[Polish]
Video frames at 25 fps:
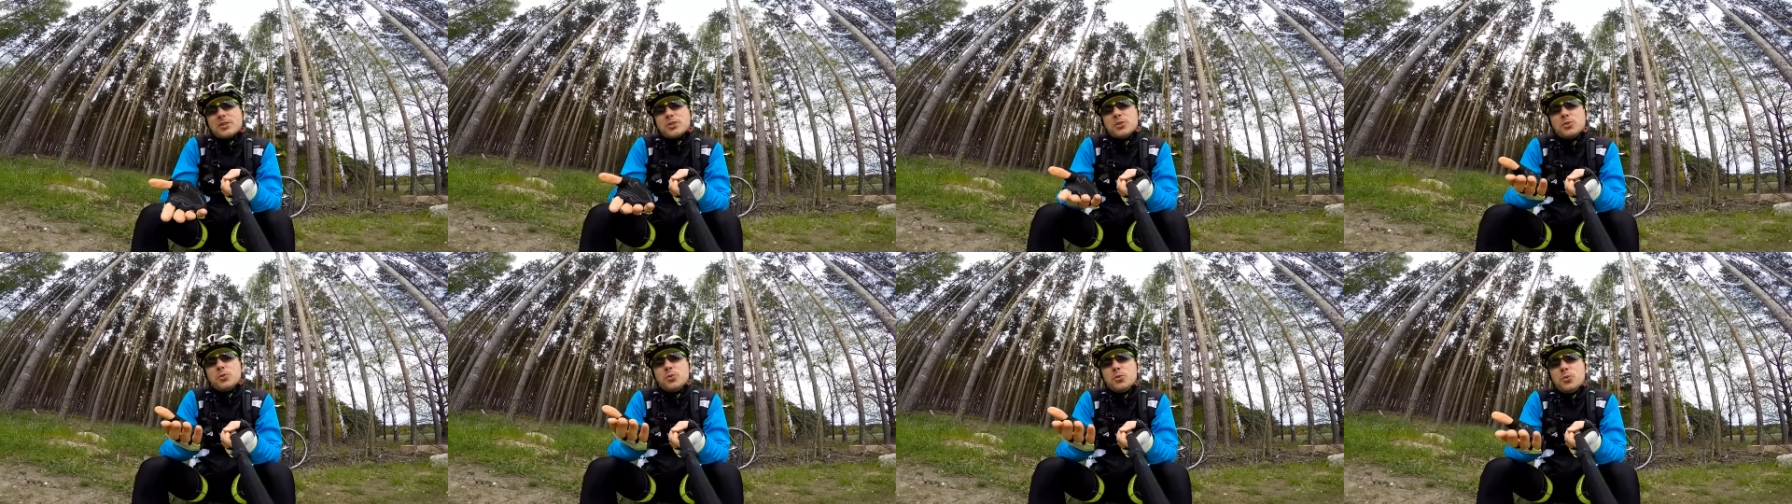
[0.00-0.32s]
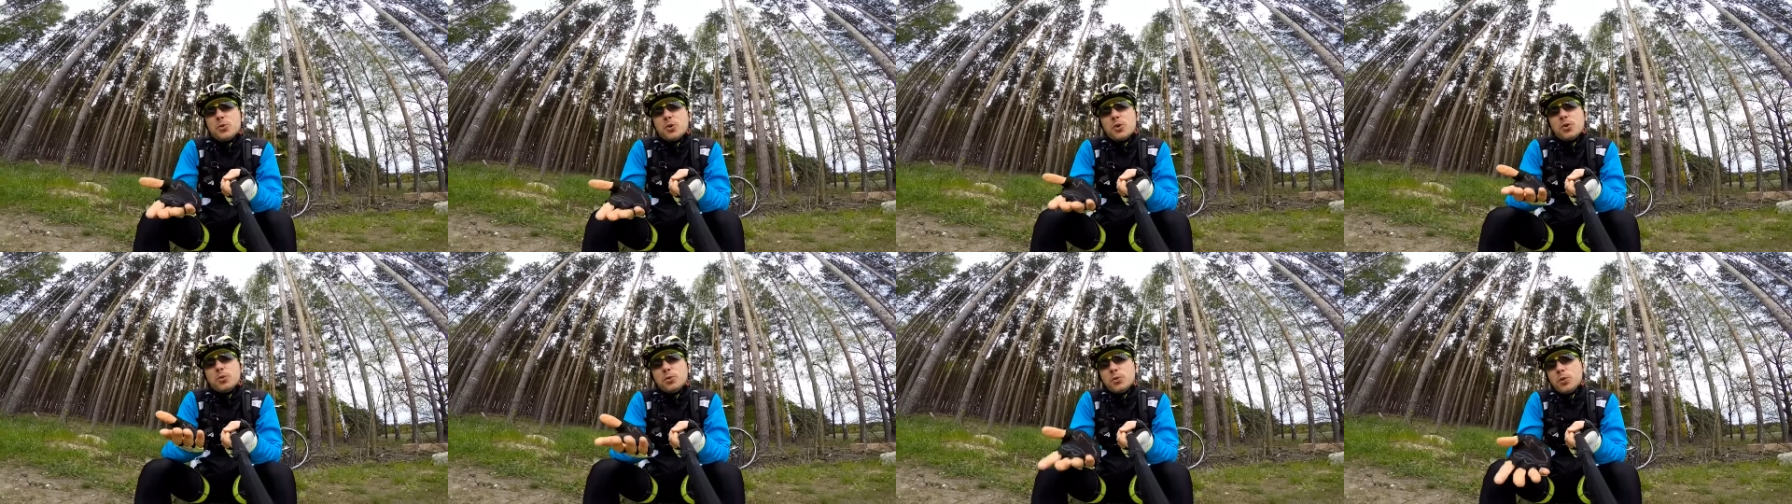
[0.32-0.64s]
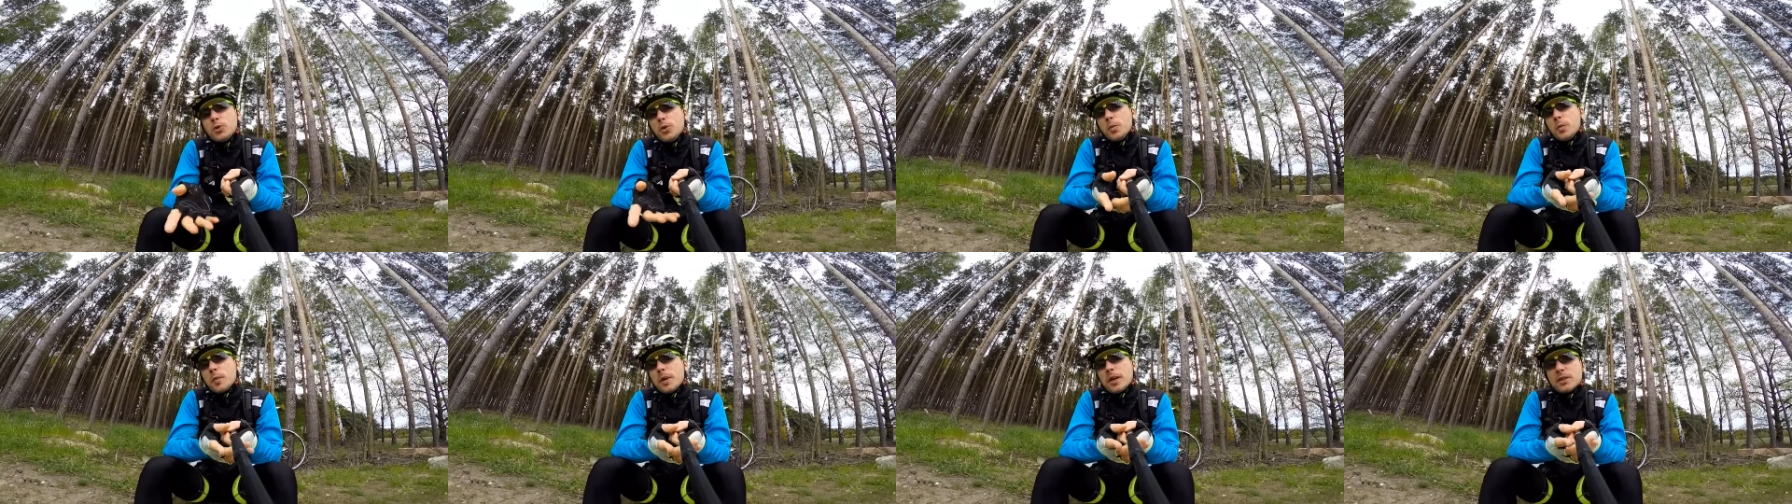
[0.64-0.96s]
co długo,
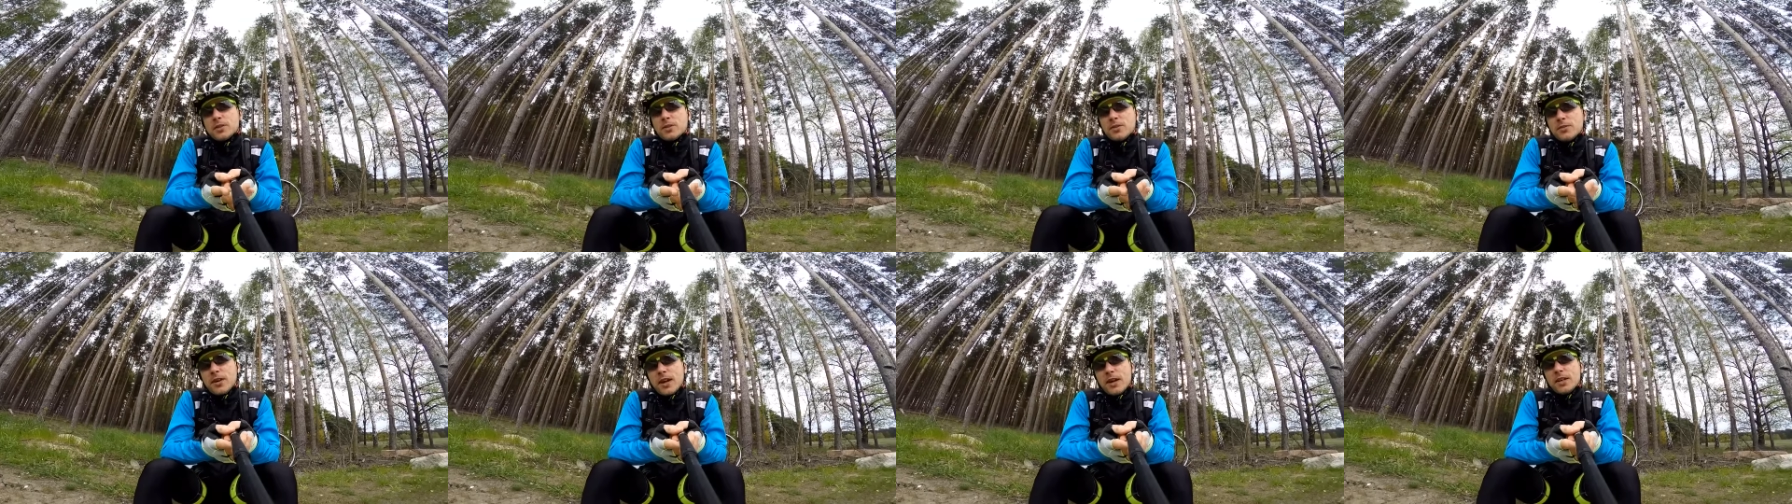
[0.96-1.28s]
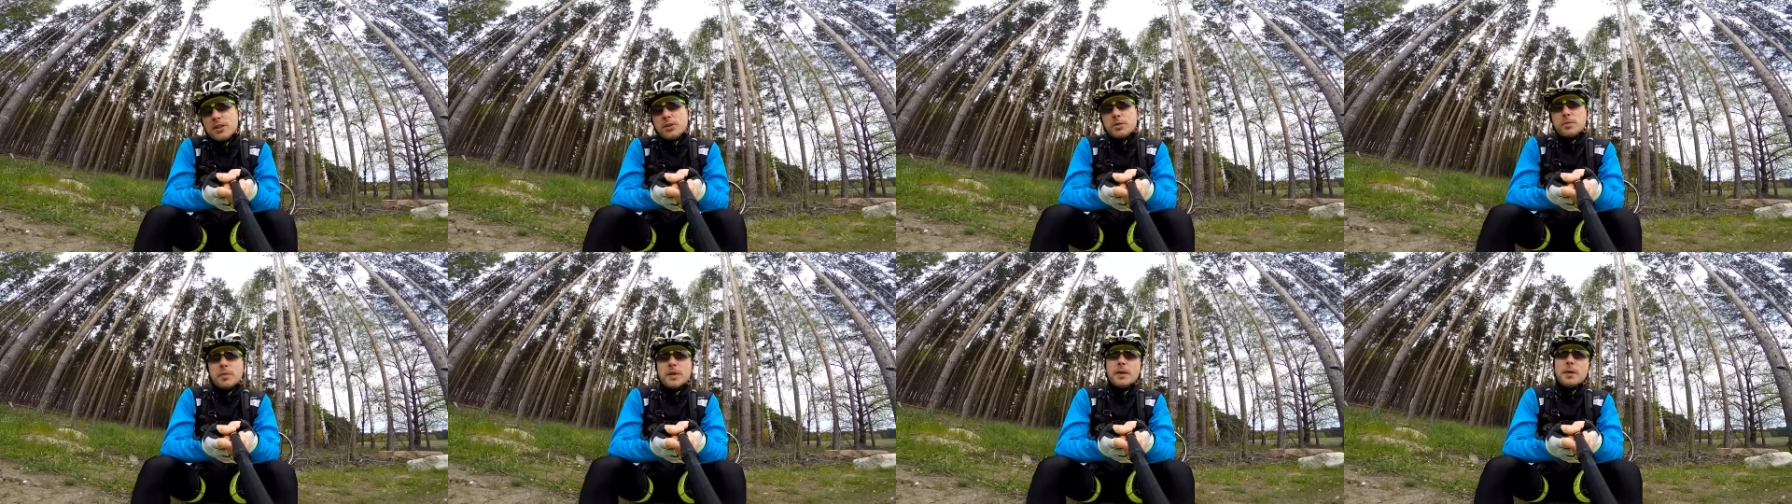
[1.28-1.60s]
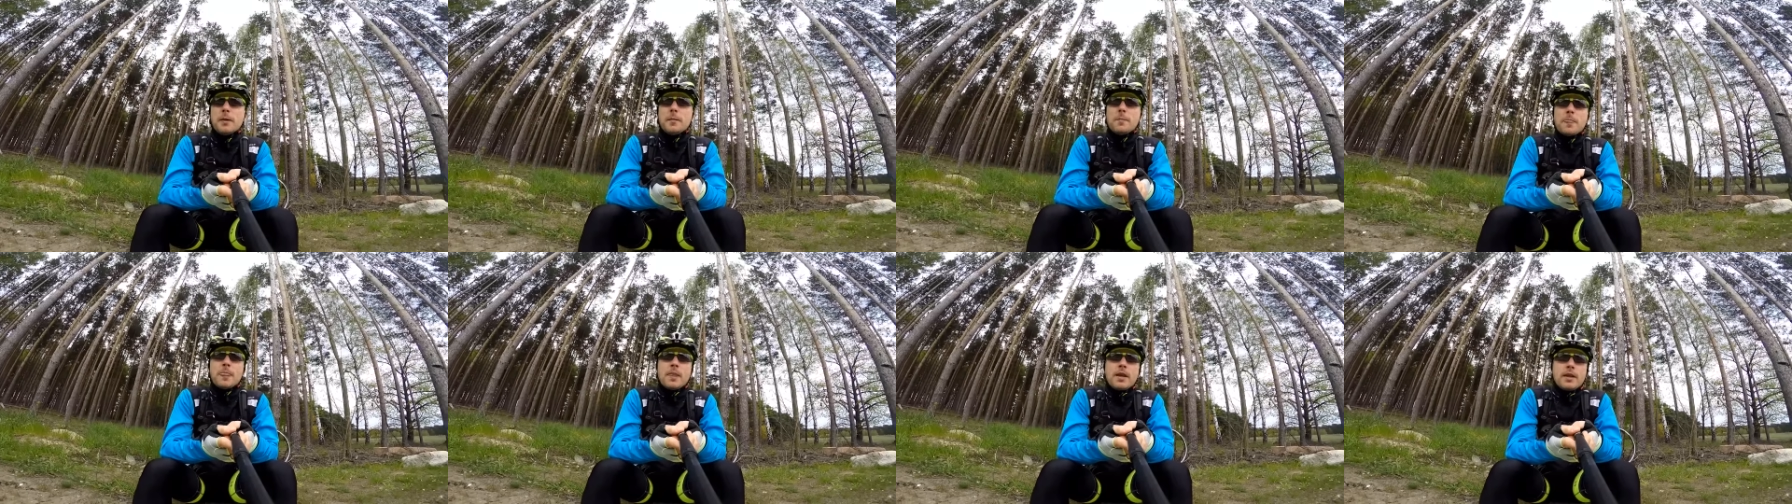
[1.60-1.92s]
długo pracowaliśmy.
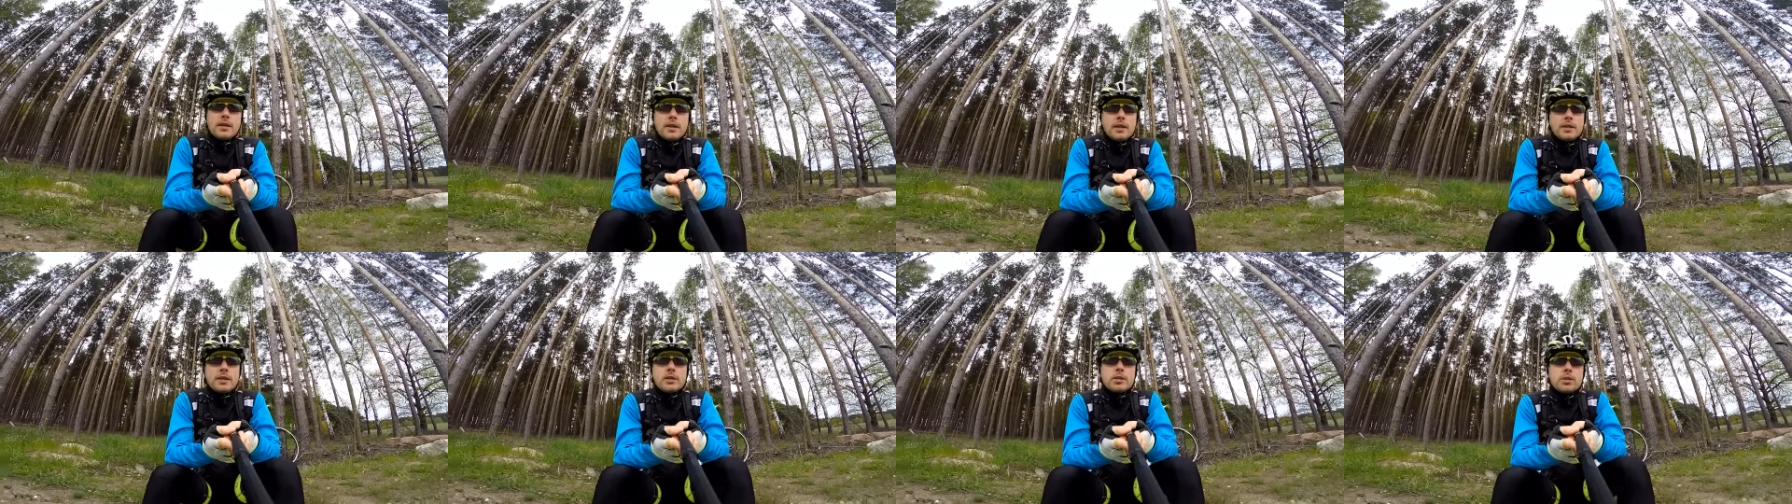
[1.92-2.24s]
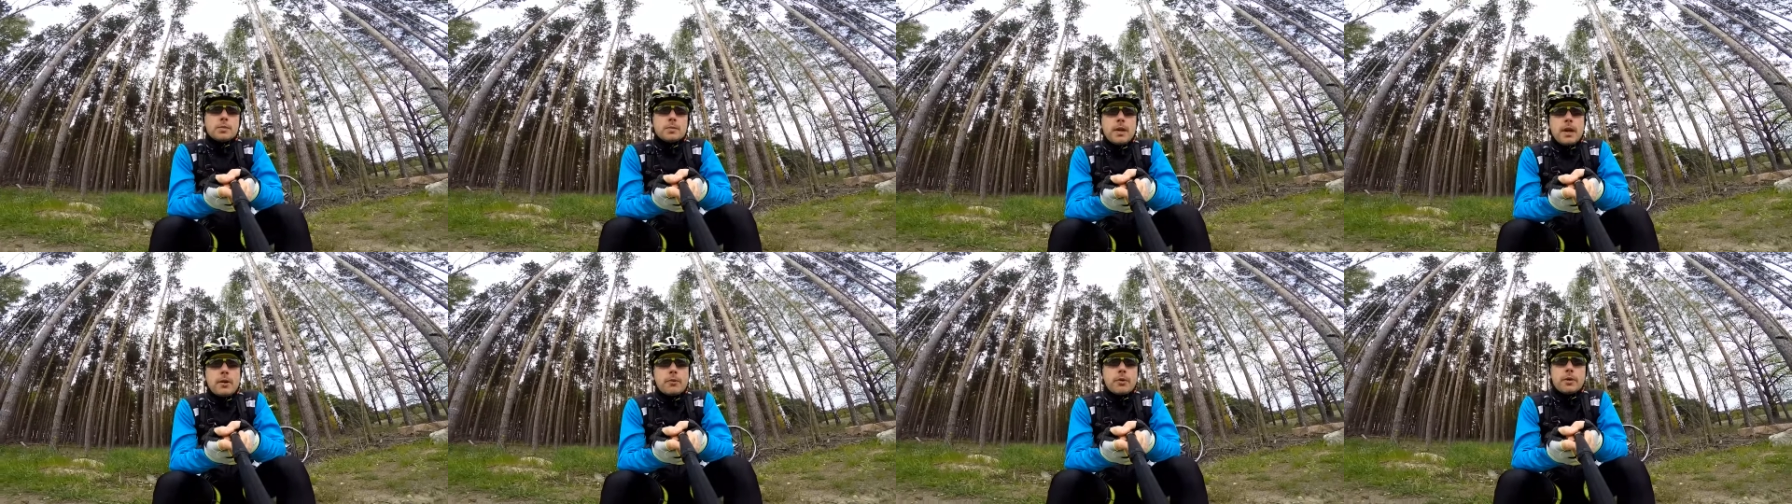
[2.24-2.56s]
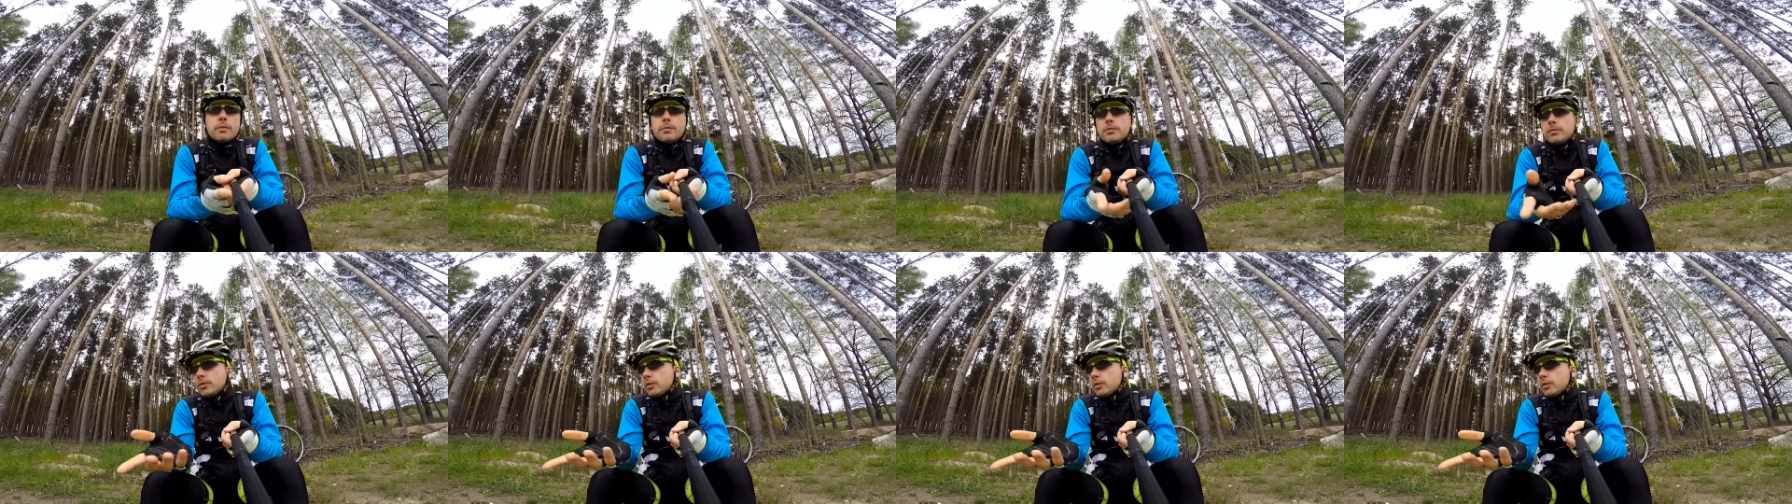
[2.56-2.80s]
Ja też miałem,